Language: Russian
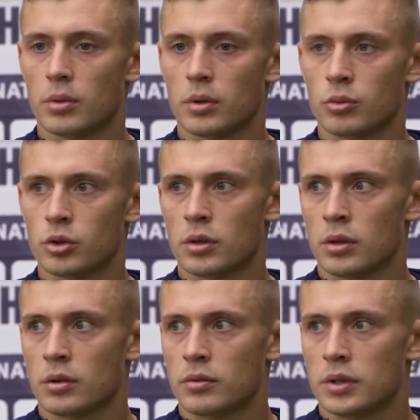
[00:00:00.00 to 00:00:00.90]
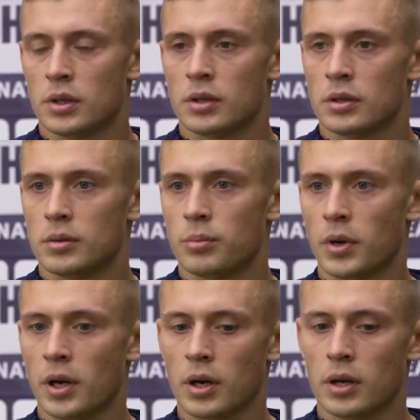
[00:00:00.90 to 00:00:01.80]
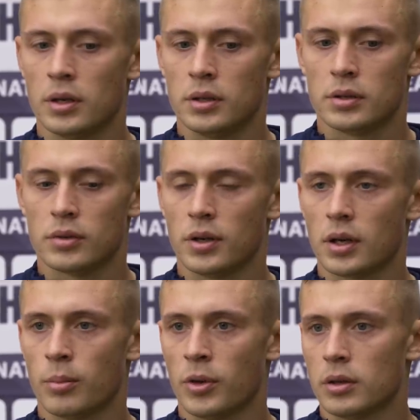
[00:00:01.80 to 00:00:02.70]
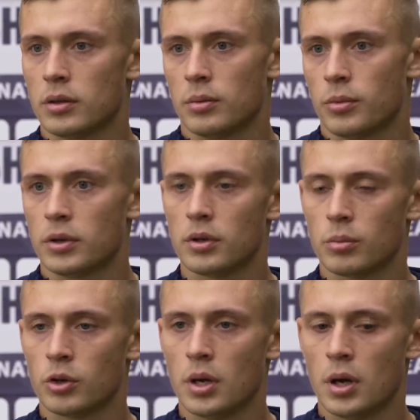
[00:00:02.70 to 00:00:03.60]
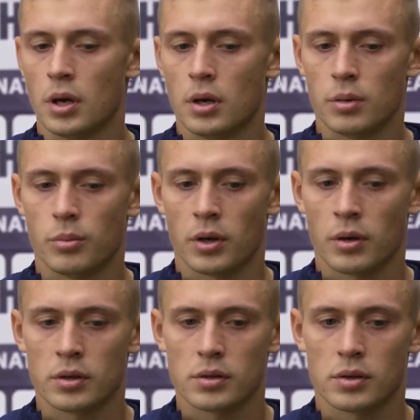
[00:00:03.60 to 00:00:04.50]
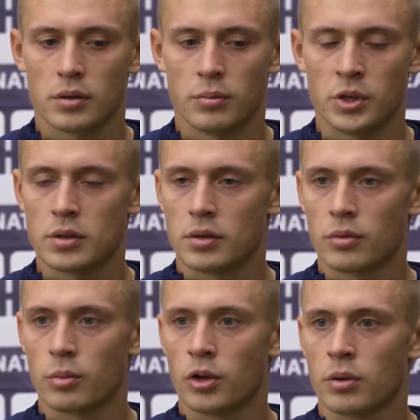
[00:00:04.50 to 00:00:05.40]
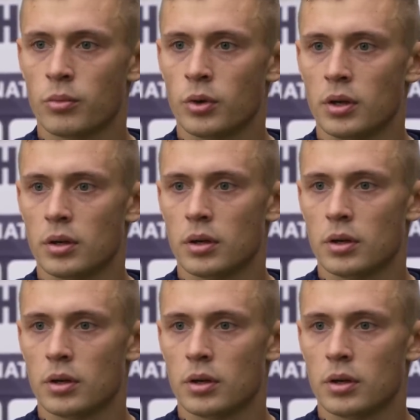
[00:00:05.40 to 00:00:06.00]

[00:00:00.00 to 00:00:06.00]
Потому что все приехали из своих команд, и поэтому первый раз вместе на футбольном поле.